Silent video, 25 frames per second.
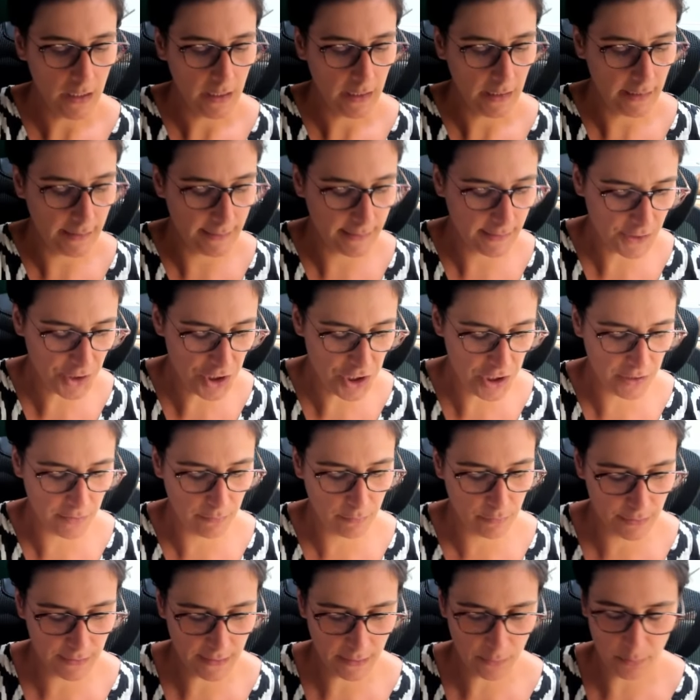L'énergie qui
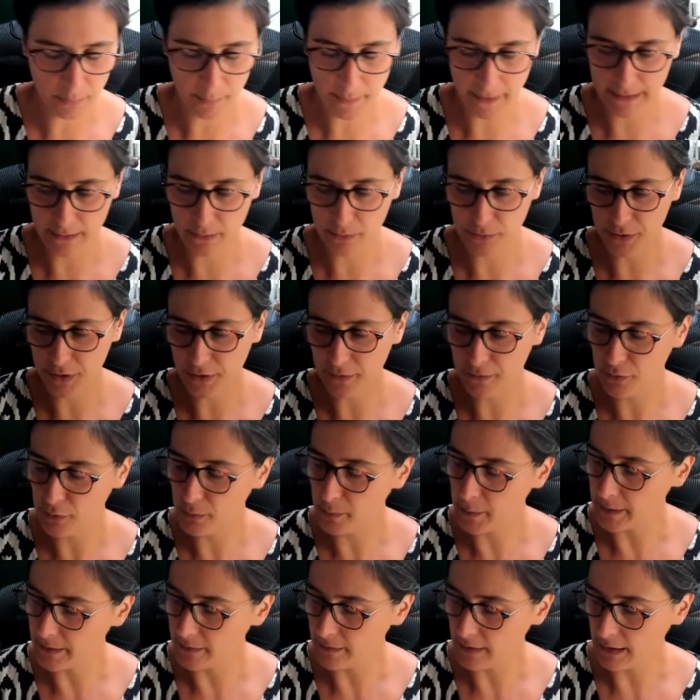vous accompagne, le 9 de
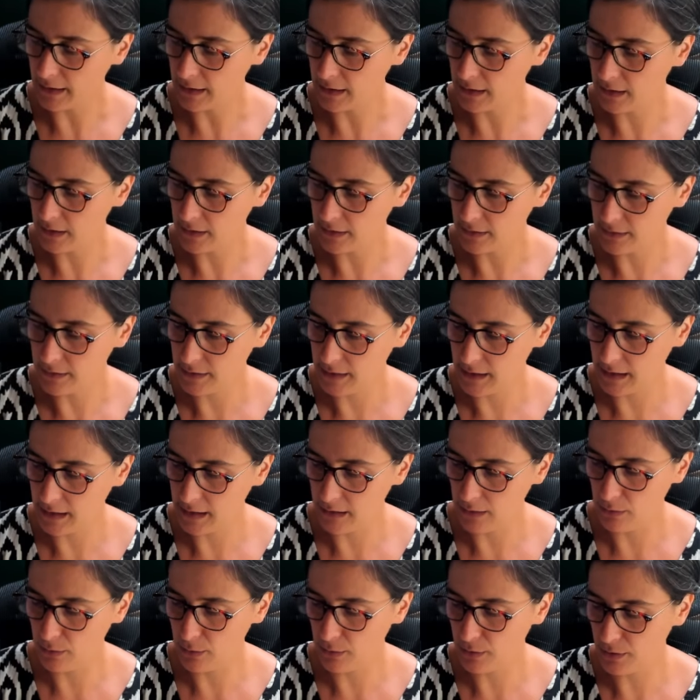pentacle et
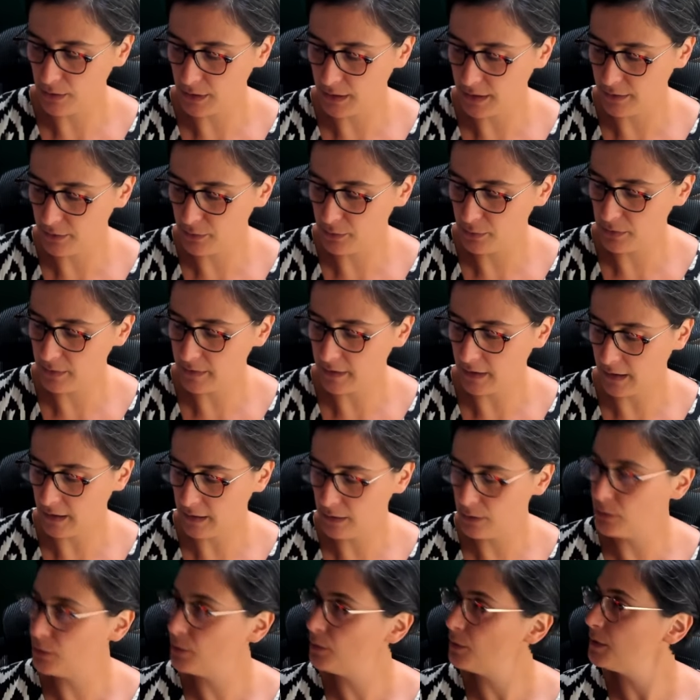le résultat,
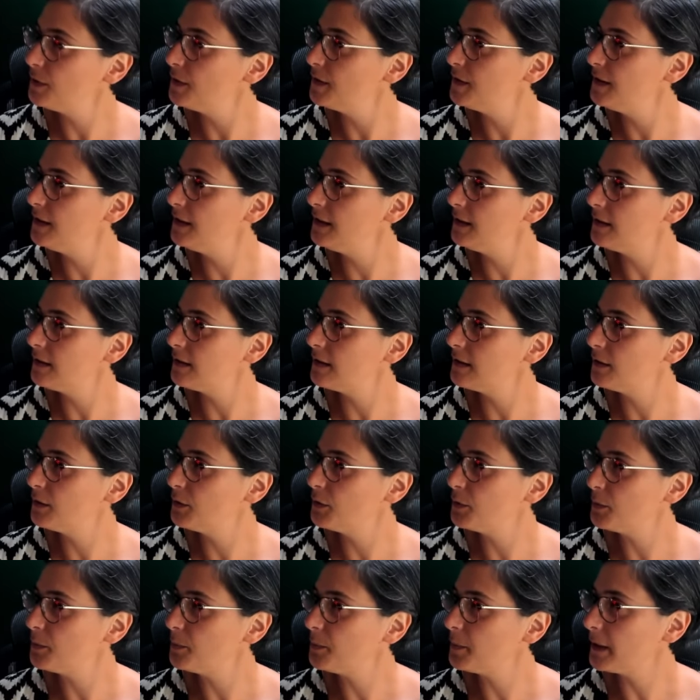le 10
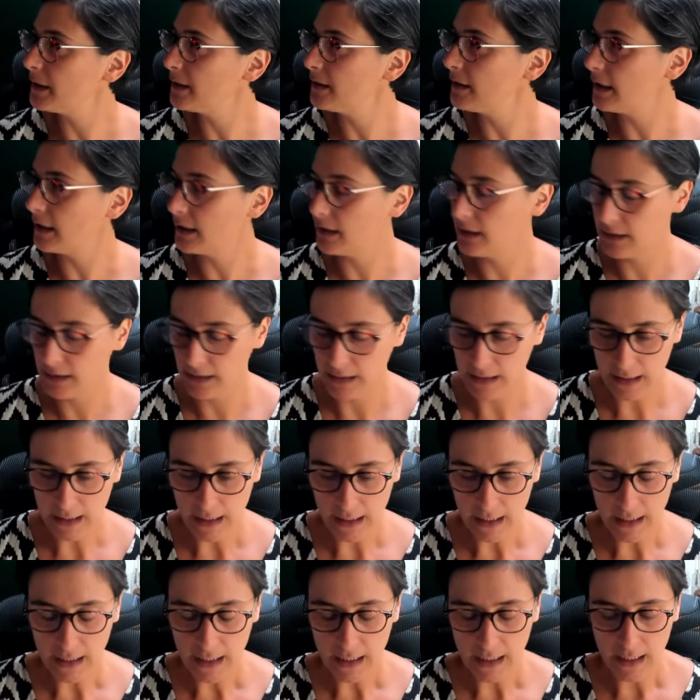de pentacle.
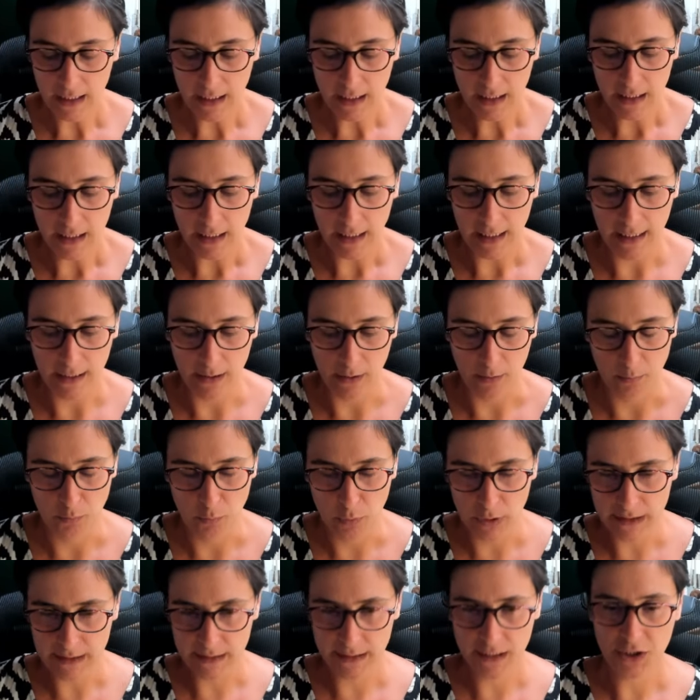Alors,
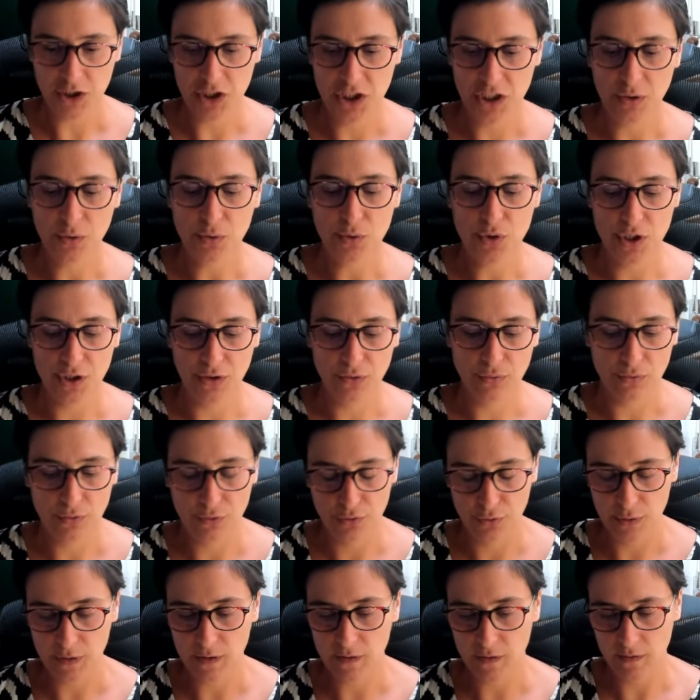moi, l'énergie que j'ai tout de
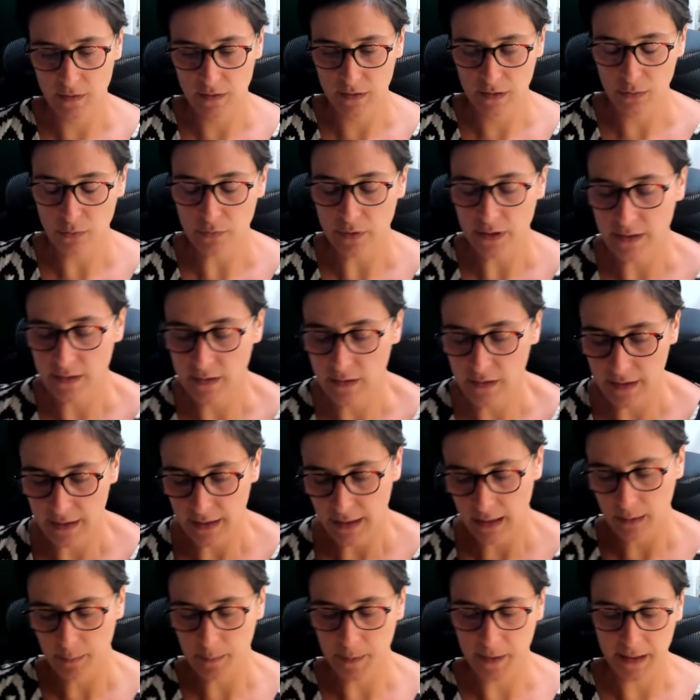suite ici, on va
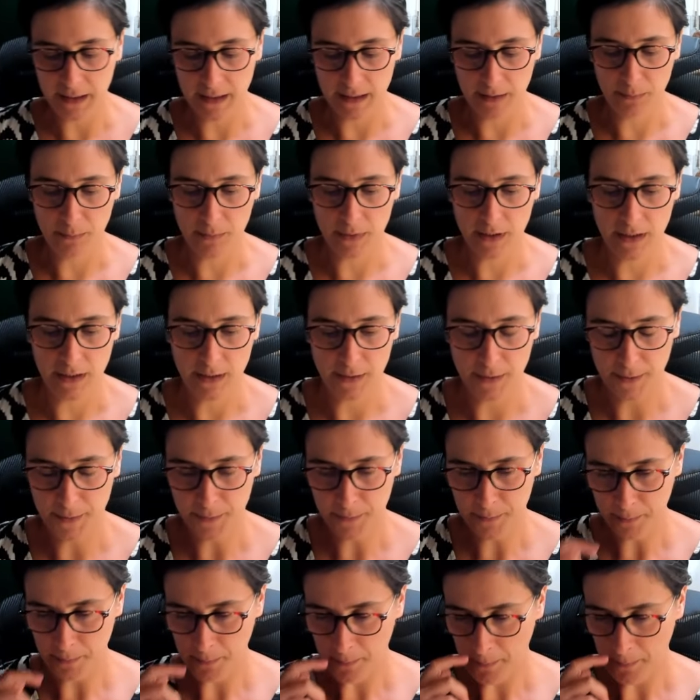détailler après, mais euh,